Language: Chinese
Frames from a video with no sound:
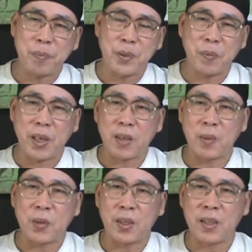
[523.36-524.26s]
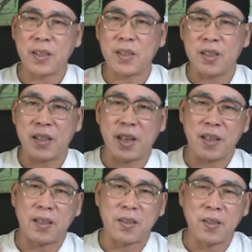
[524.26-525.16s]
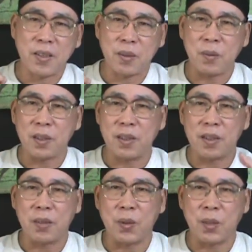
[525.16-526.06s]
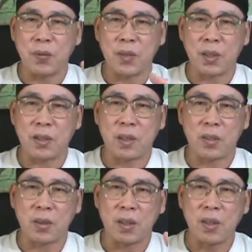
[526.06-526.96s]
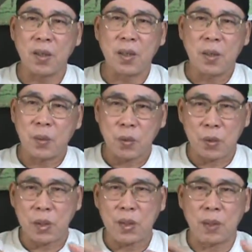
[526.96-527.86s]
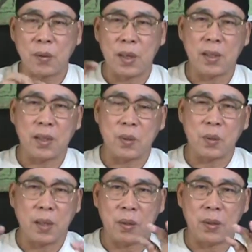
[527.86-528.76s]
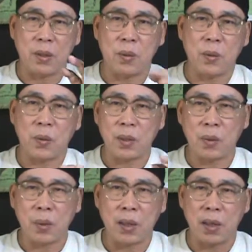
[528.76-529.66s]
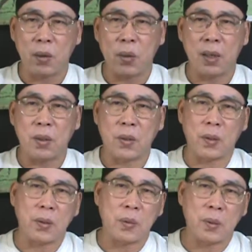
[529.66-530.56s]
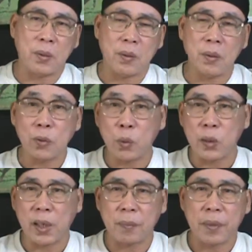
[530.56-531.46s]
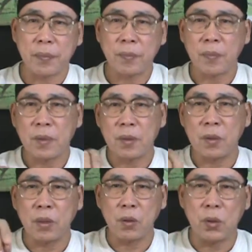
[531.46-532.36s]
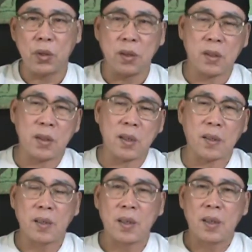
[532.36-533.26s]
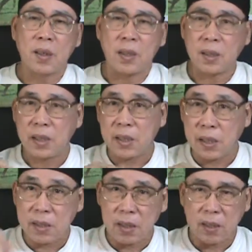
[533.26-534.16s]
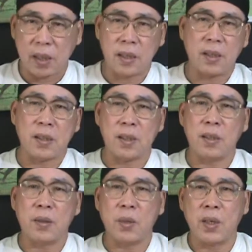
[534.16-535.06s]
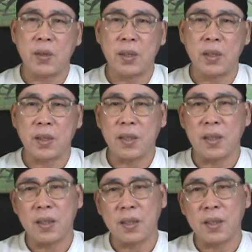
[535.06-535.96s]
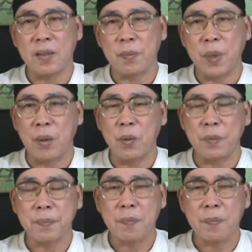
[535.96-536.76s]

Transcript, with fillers: 用麦克笔画那个时代啊，因为我的立体观念非常强，所以，我随时可以画立体图，很容易沟通，跟我各国人都很容易沟通，用图像，因为它具体的形象，然后再上色彩也我也有一定的那个把握，